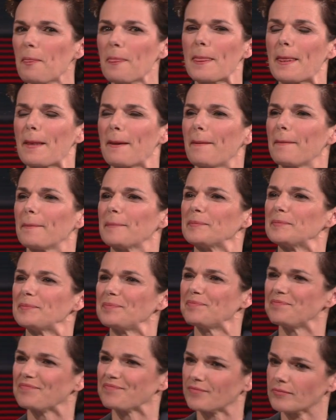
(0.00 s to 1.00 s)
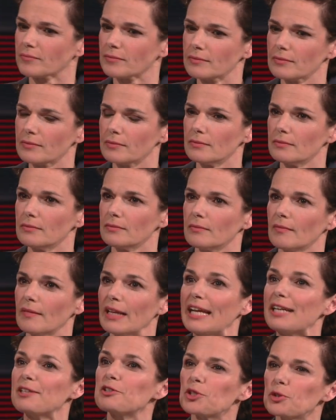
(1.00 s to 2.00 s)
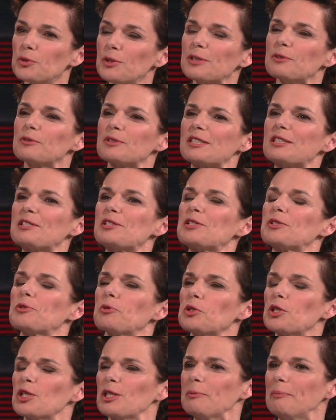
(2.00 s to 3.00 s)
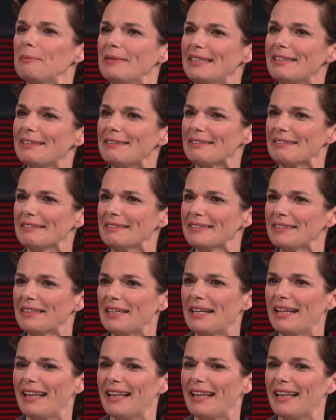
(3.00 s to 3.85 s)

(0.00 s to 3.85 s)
Aber was heißt das? Entschuldigung, das ist Social Media.